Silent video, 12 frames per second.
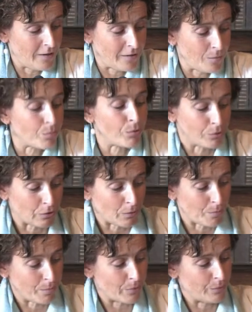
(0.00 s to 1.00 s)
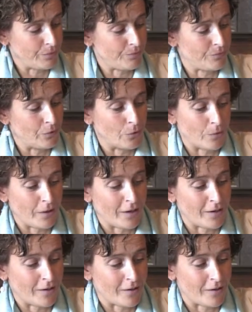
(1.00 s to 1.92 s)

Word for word: eh, purtroppo non,